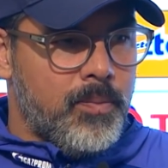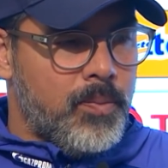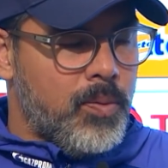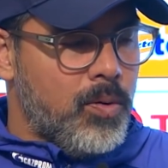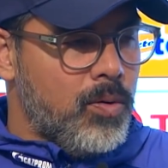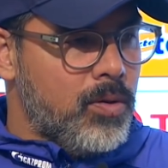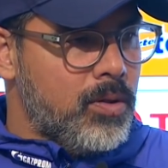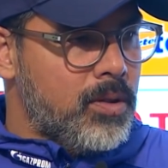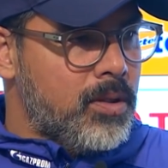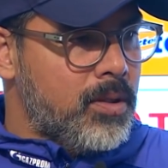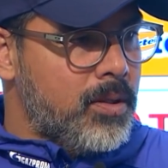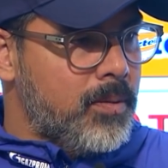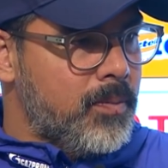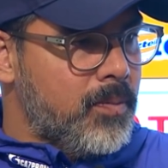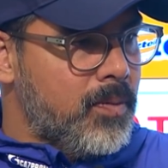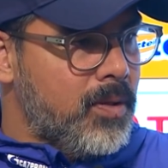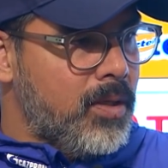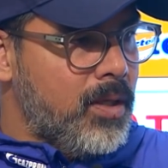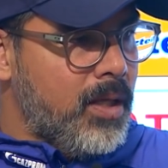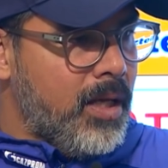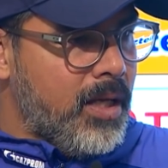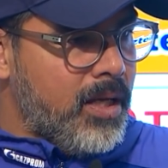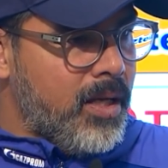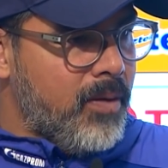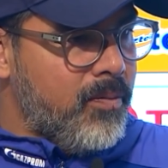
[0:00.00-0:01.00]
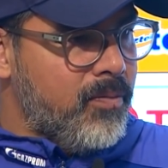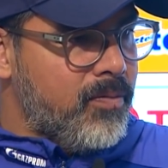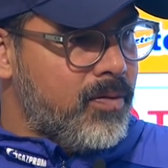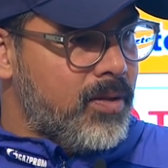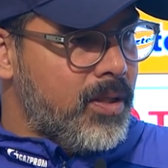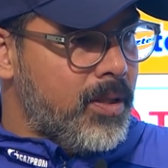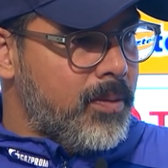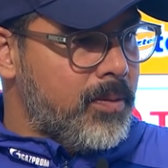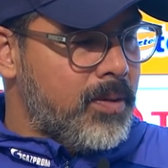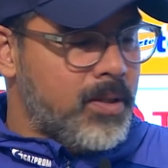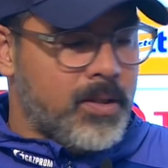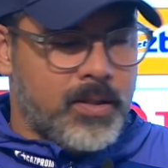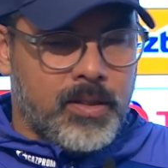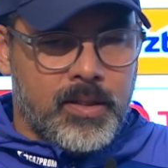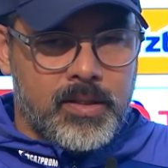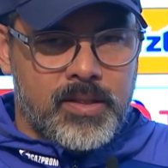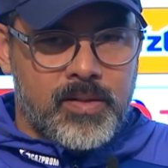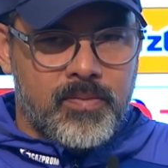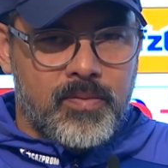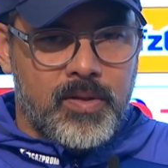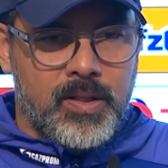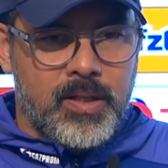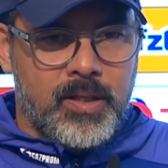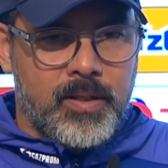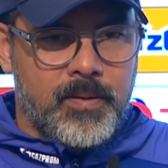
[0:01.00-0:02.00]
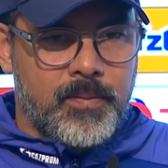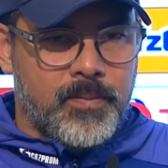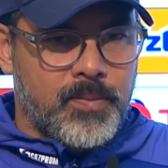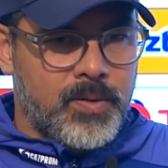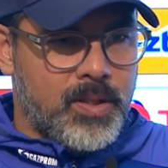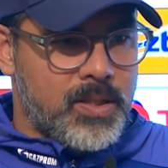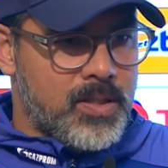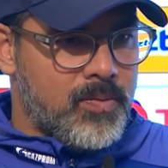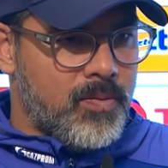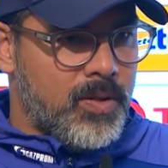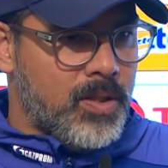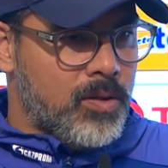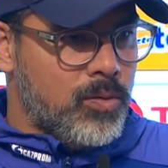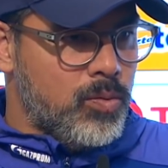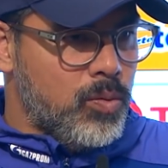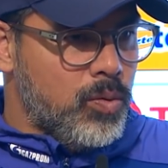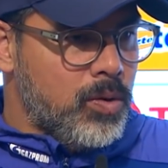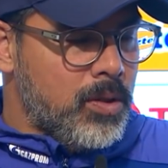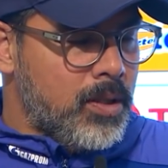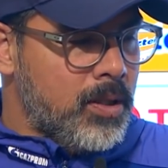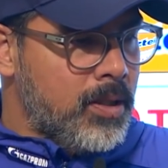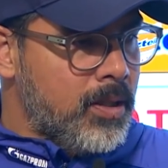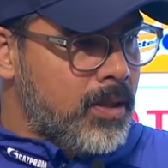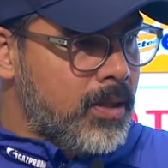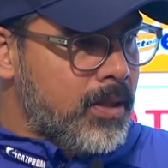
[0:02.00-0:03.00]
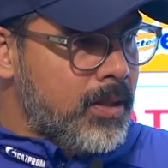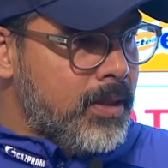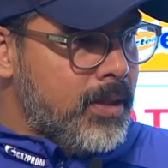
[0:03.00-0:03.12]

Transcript: Punkt erkämpft haben, das war, das war gut.